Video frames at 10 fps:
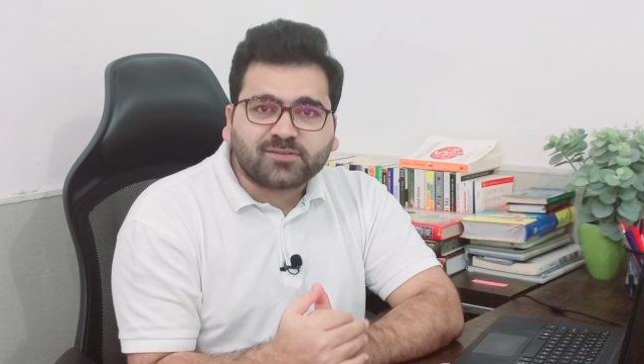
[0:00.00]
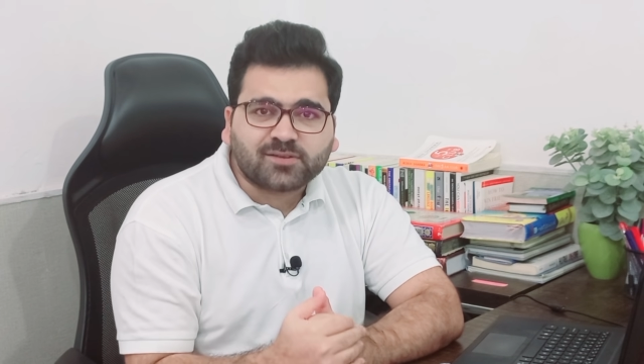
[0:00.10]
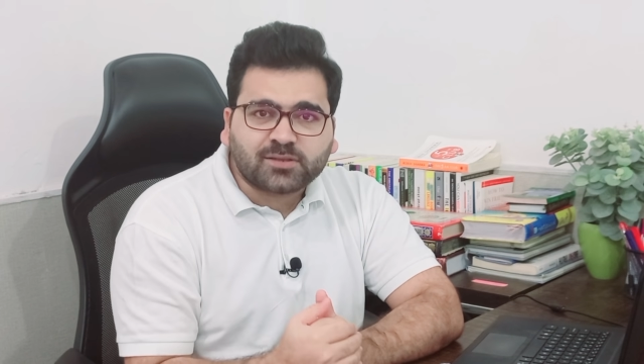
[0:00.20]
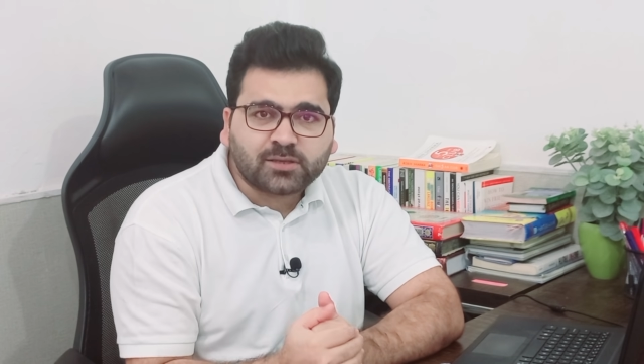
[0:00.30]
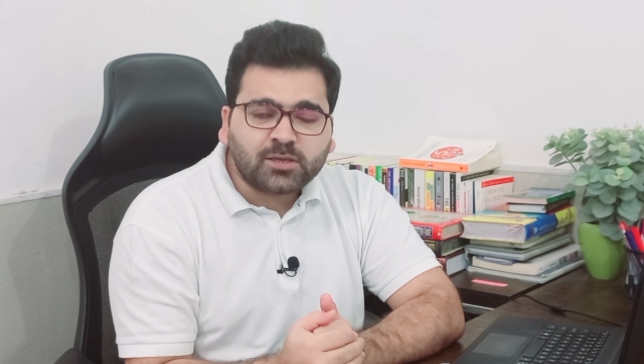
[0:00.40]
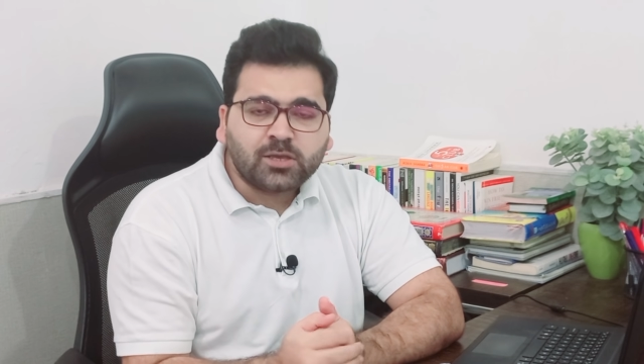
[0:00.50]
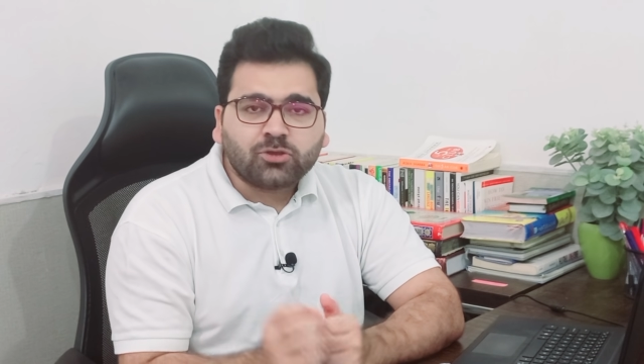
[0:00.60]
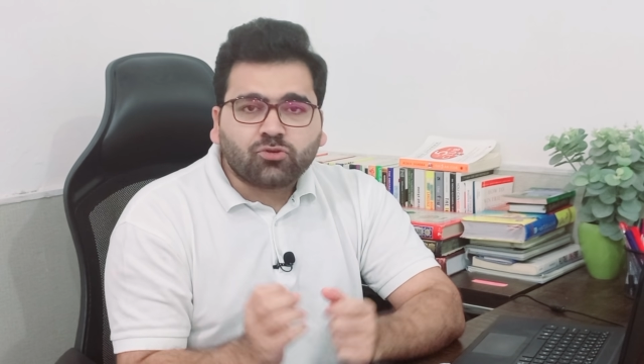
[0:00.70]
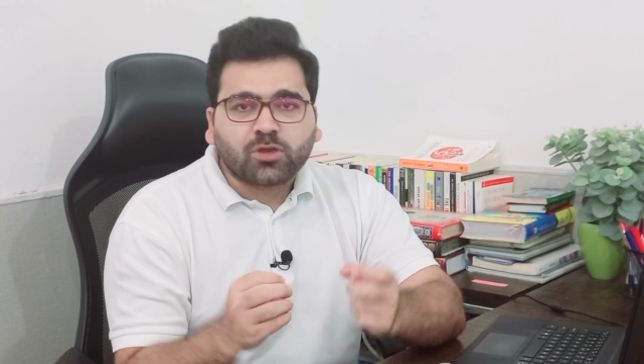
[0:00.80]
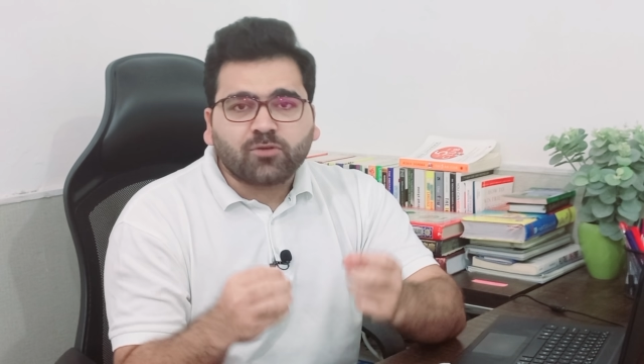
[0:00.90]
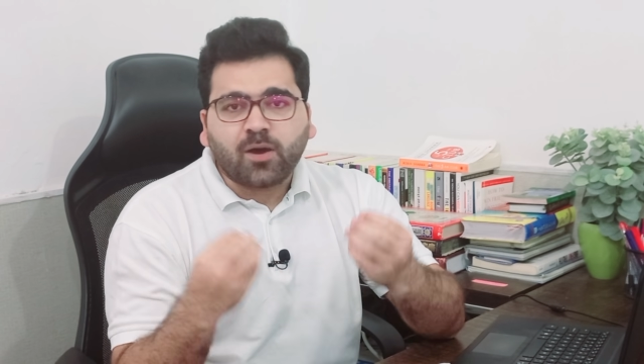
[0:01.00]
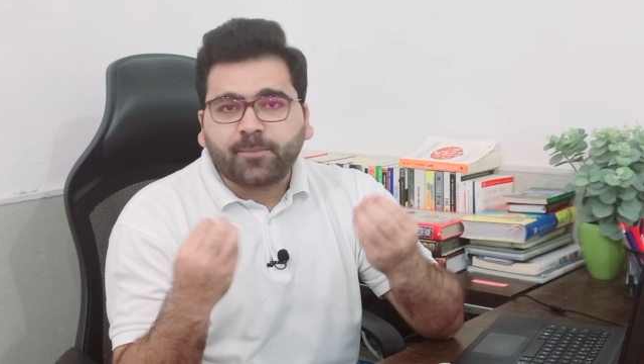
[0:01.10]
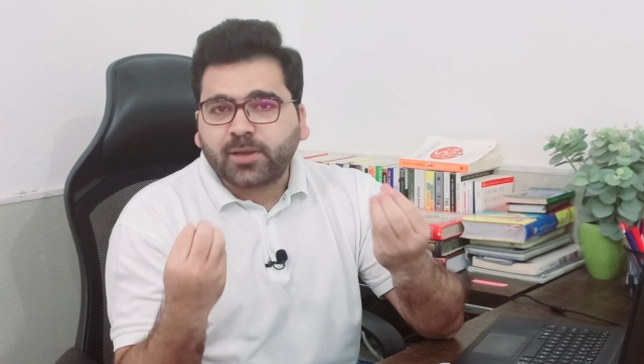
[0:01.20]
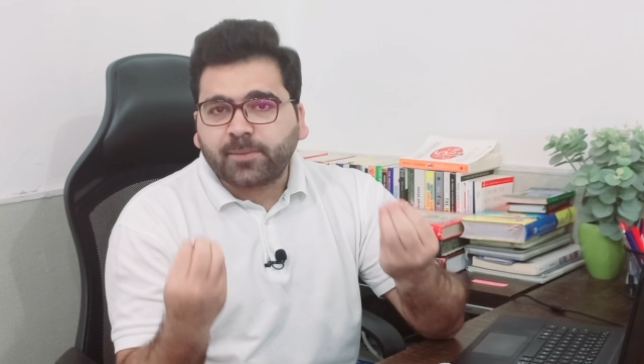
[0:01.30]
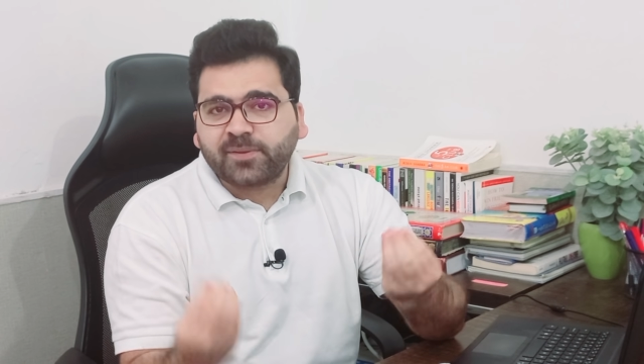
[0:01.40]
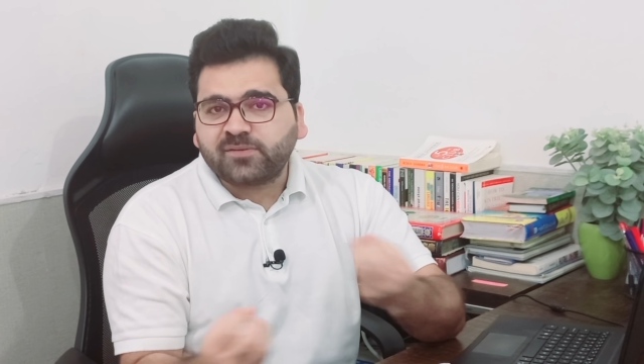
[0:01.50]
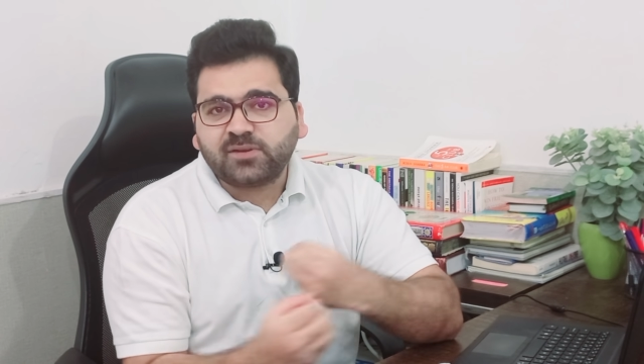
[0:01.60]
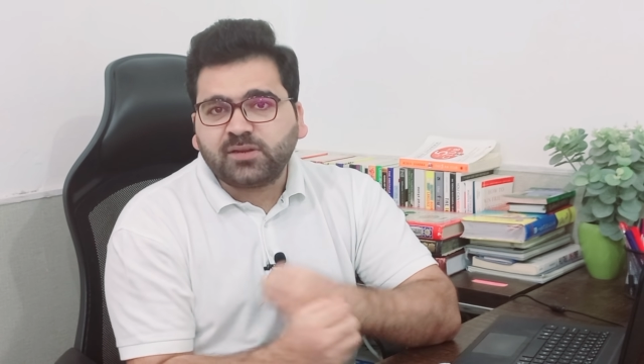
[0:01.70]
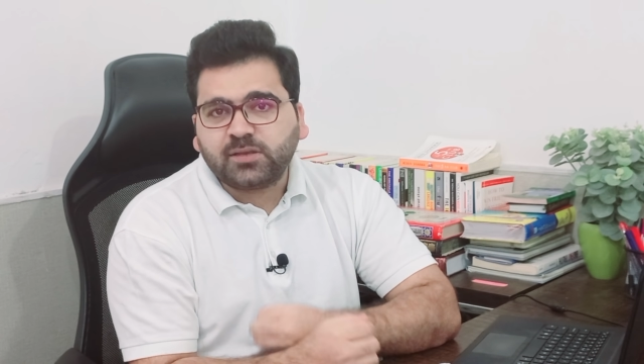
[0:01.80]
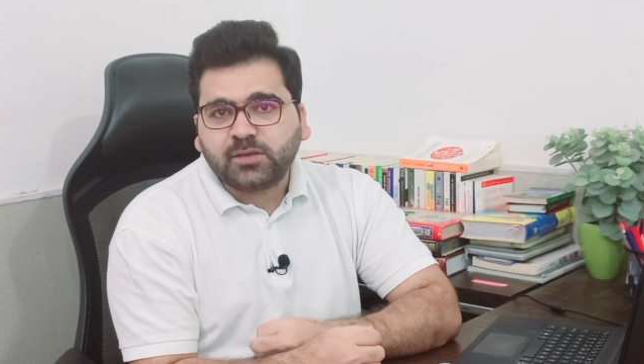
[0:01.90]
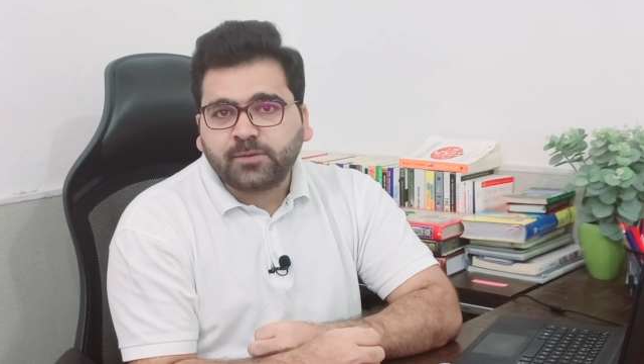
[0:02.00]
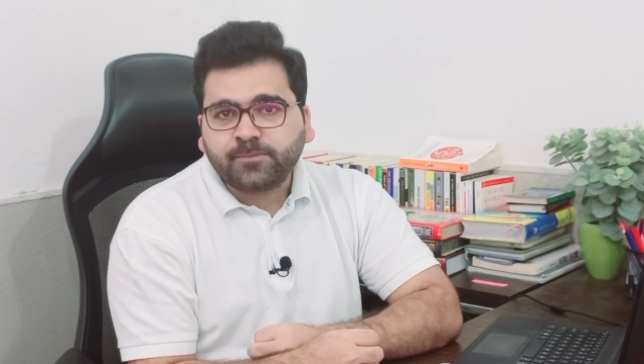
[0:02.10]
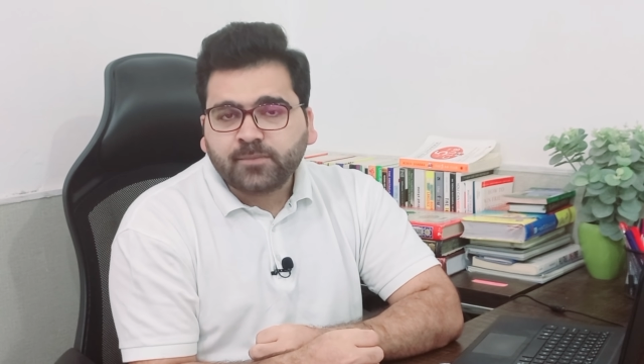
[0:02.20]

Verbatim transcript: सकते क्योंकि वहाँ पे कैपेसिटी नहीं है